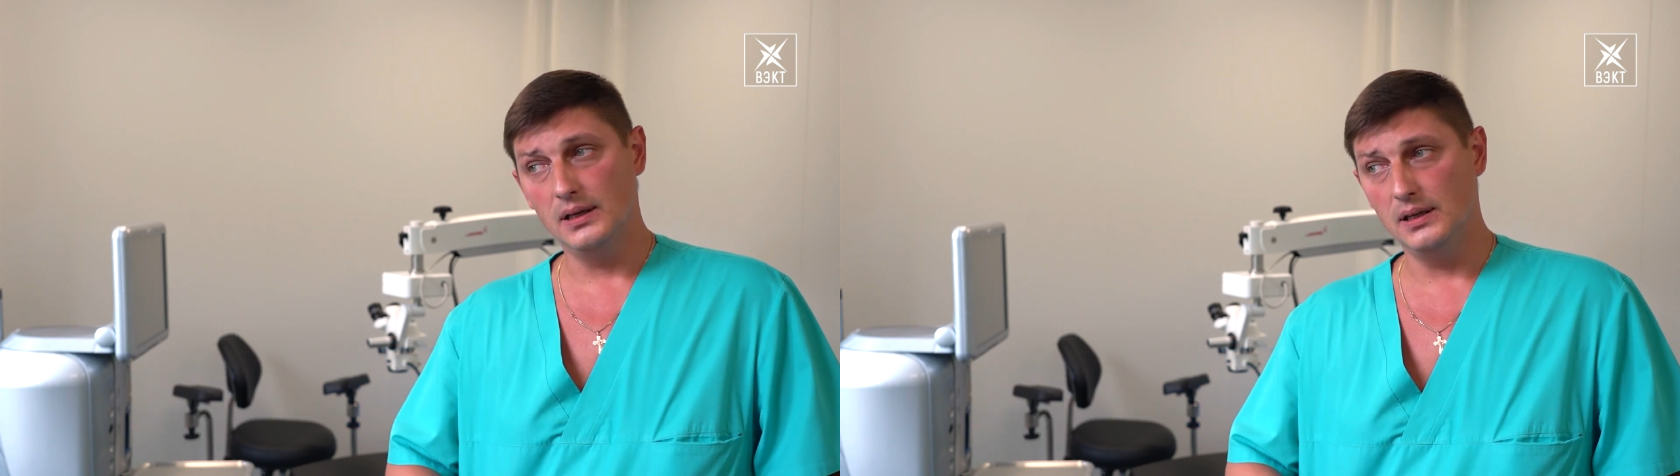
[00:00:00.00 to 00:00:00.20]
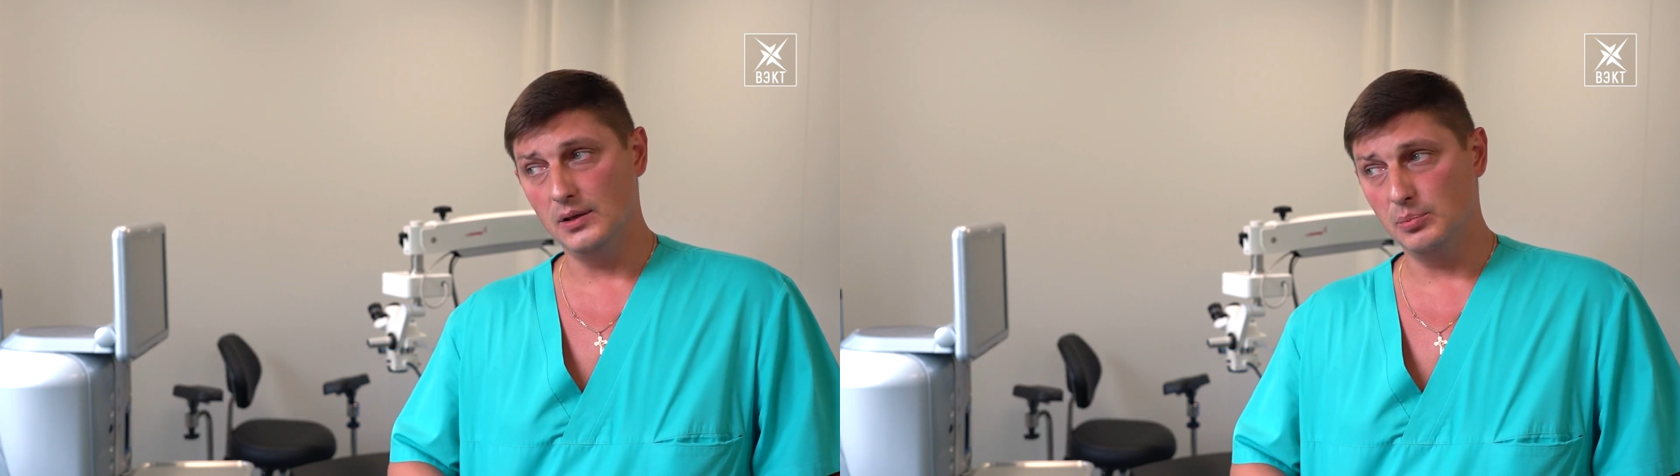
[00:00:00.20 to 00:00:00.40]

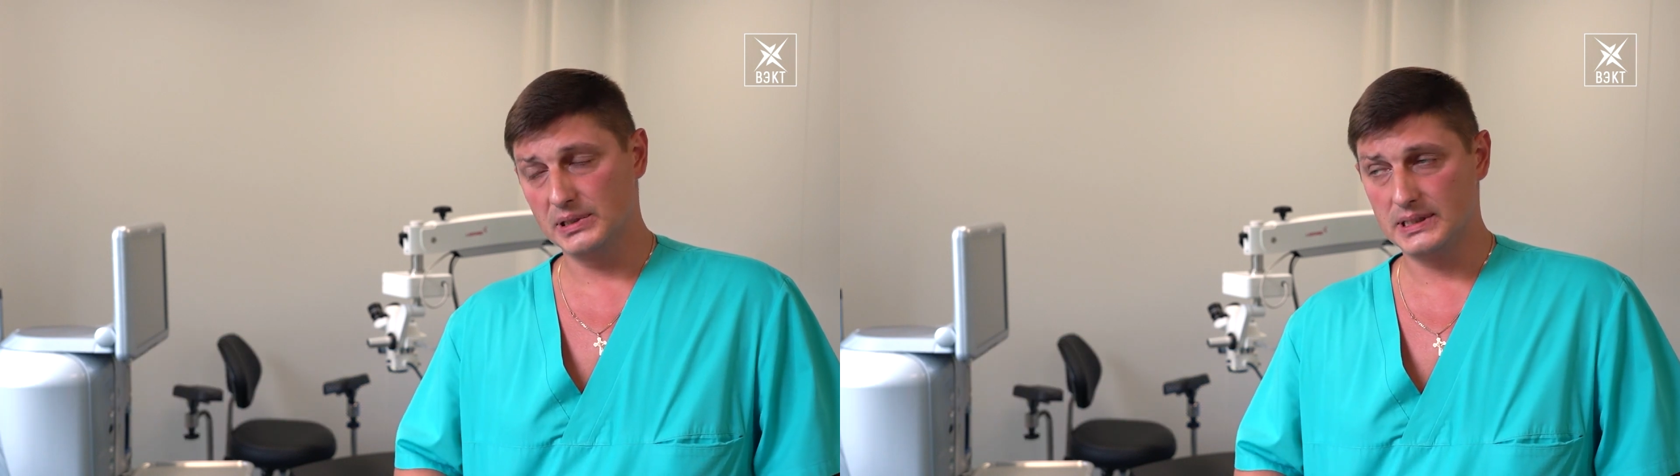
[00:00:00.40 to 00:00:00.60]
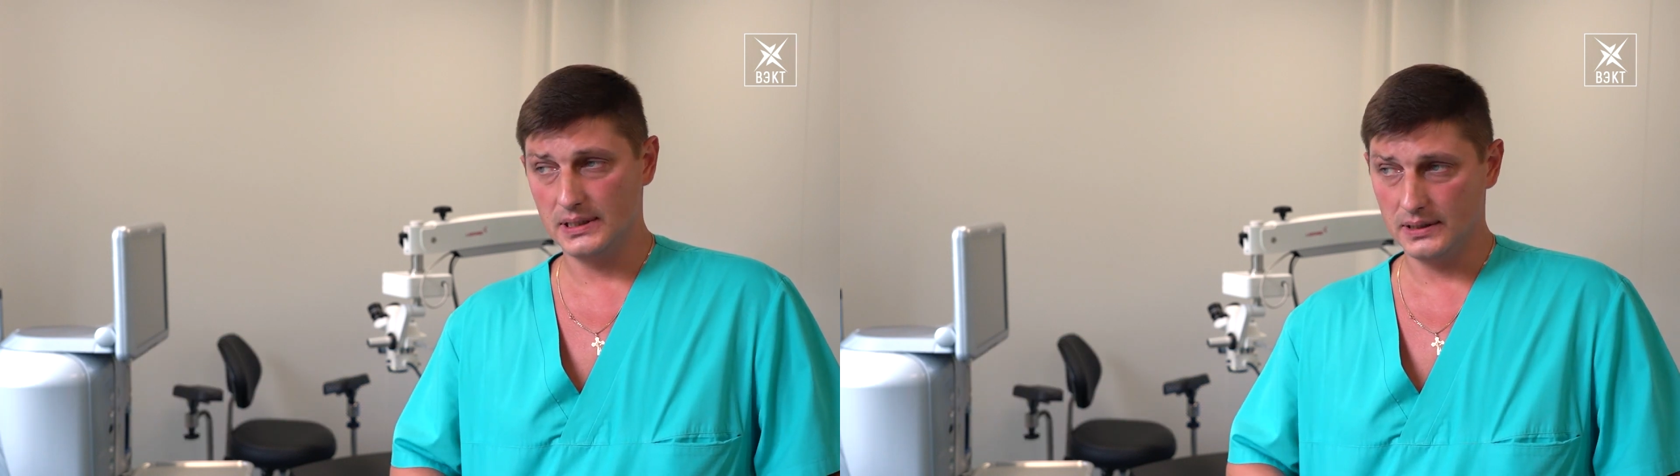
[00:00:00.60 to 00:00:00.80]
и
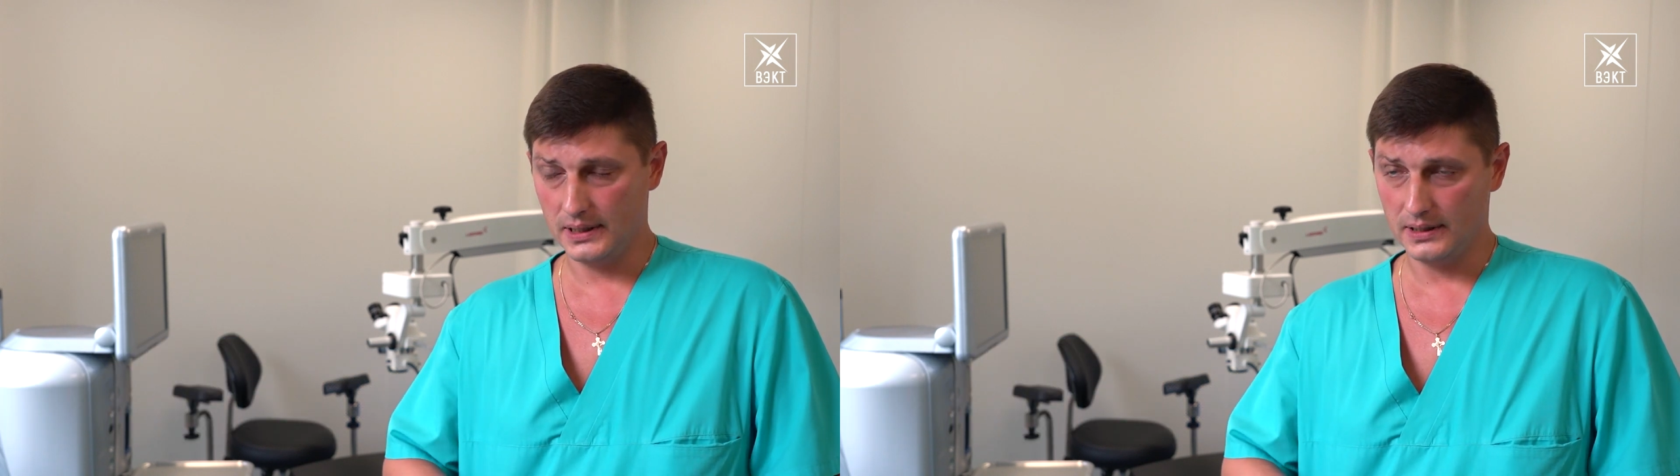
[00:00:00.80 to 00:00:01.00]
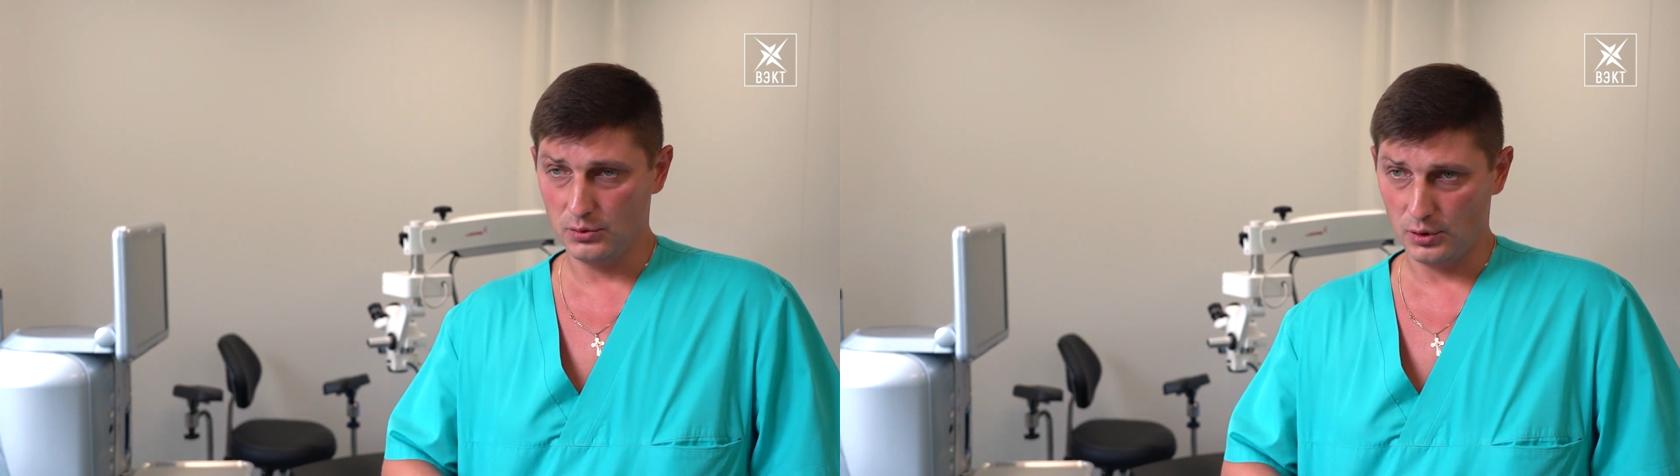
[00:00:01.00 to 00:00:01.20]

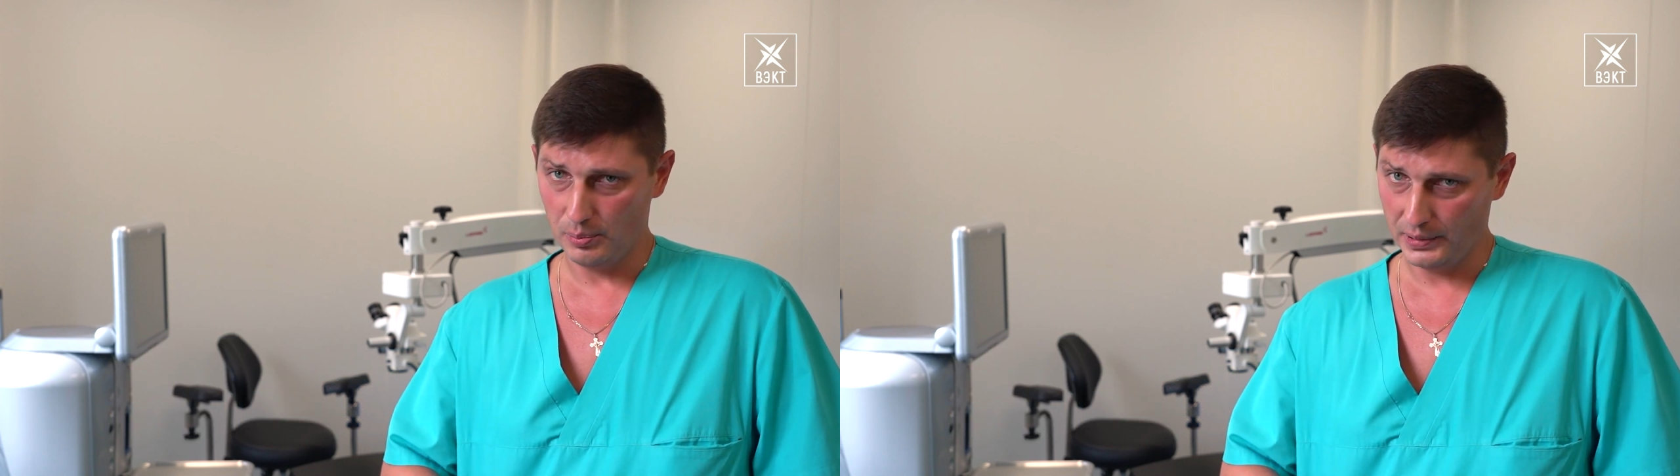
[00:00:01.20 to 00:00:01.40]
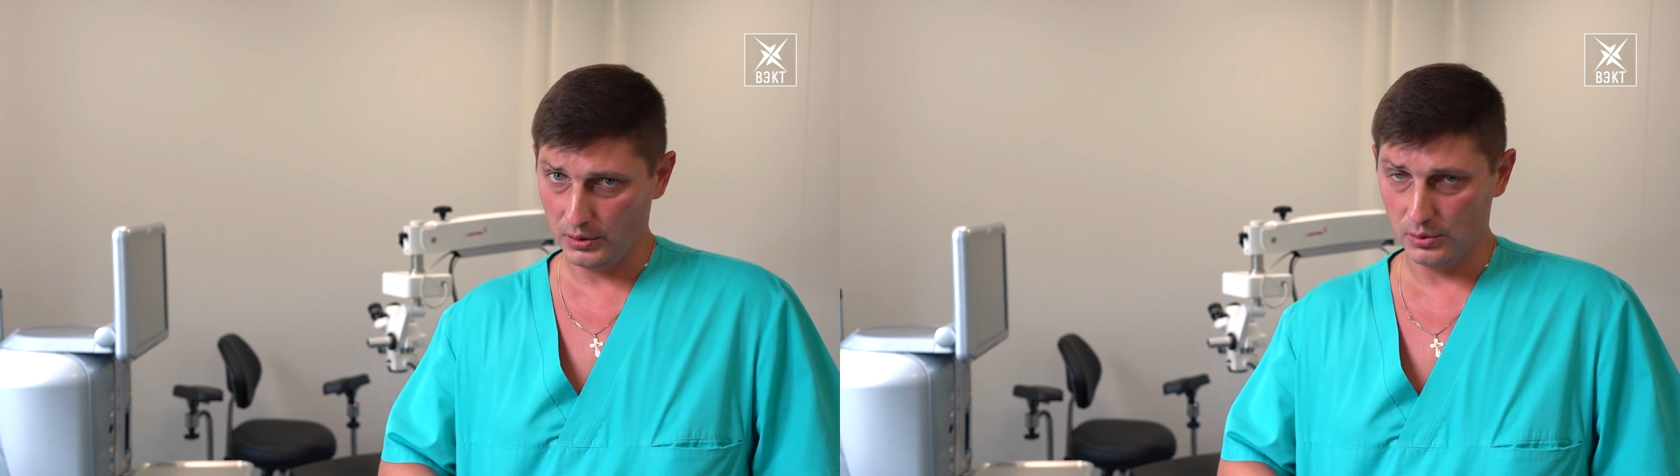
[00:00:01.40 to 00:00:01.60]
пациенты, которые
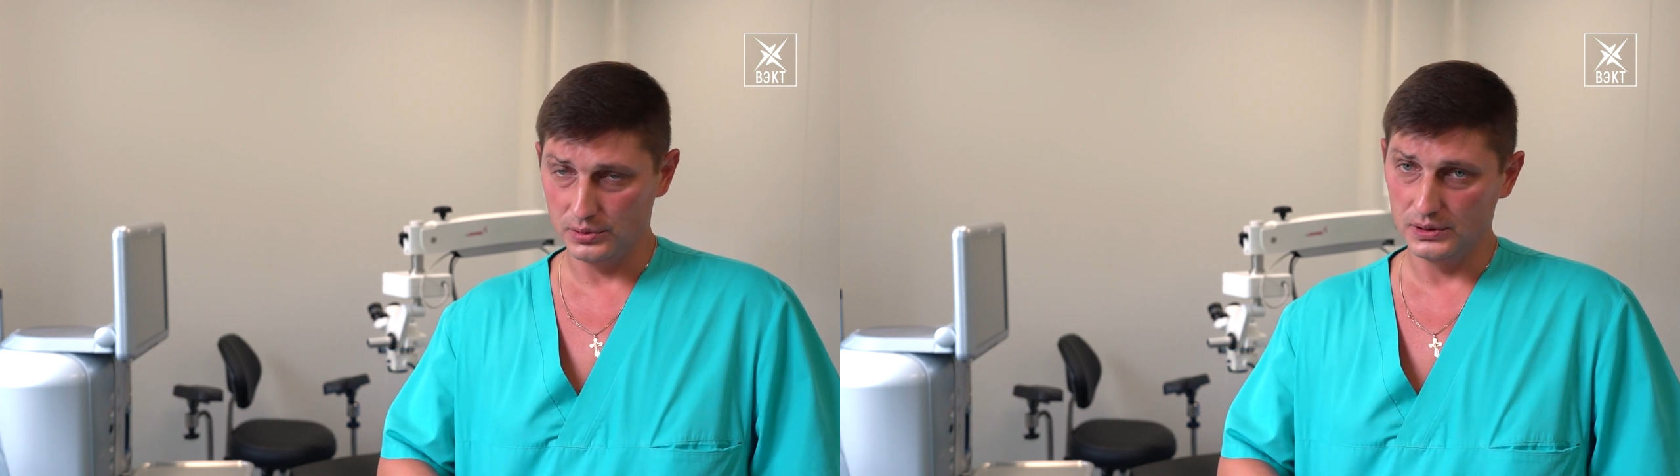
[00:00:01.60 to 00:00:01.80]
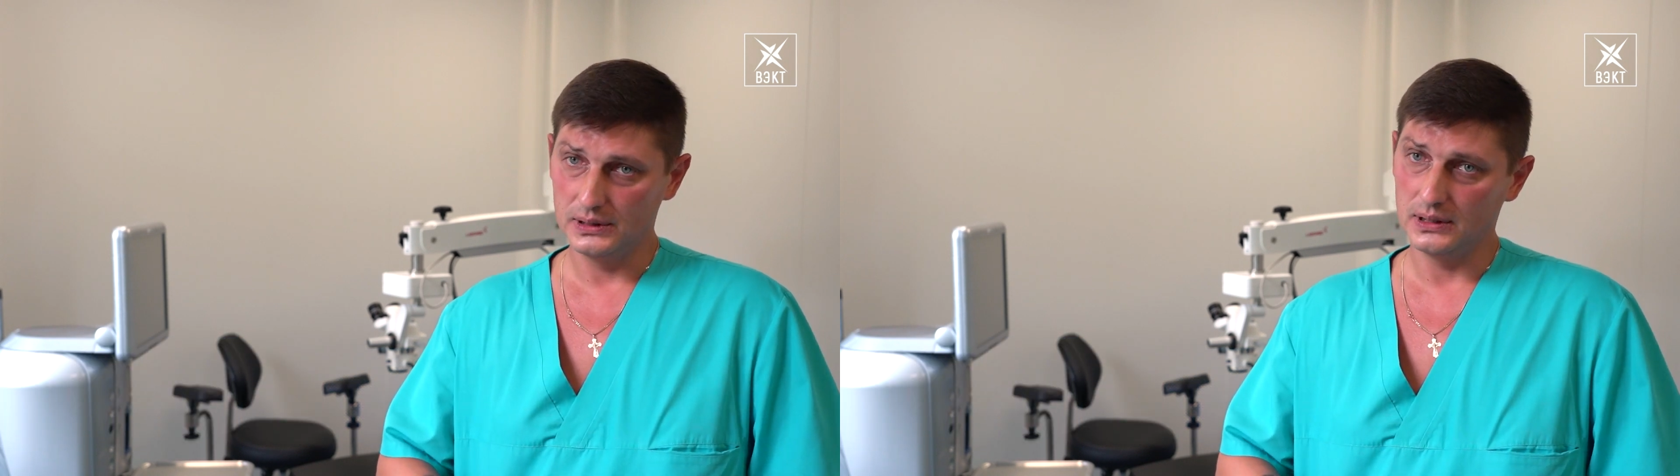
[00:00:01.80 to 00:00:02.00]

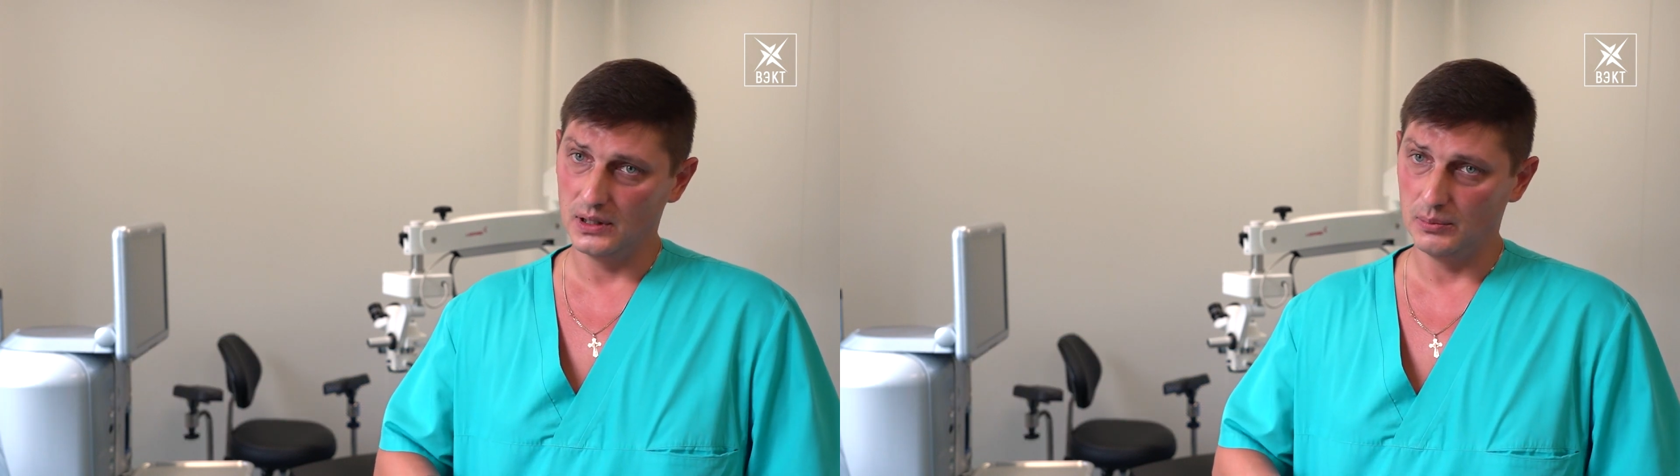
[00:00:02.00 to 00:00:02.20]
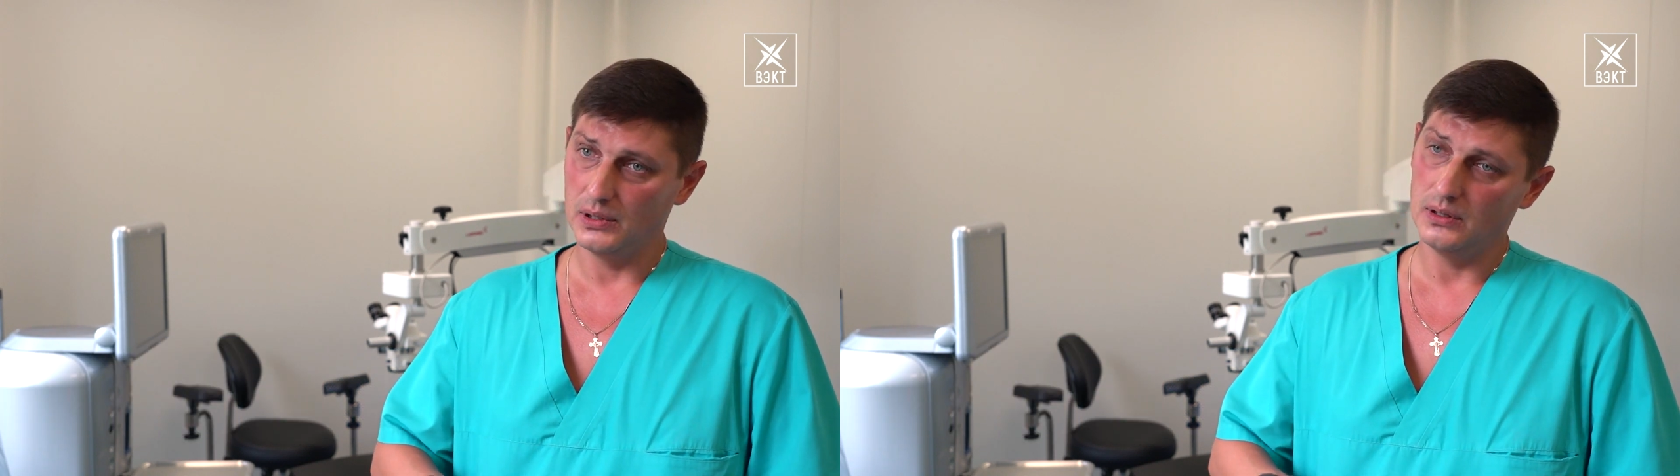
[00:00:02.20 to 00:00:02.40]
приходят к
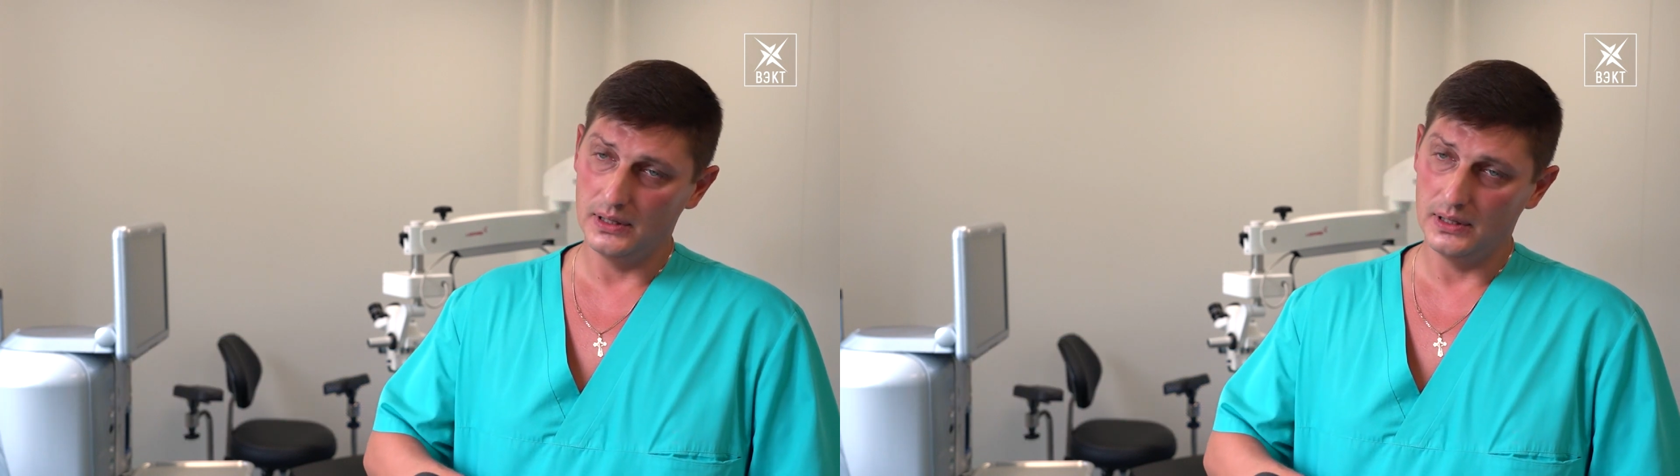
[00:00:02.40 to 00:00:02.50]
нам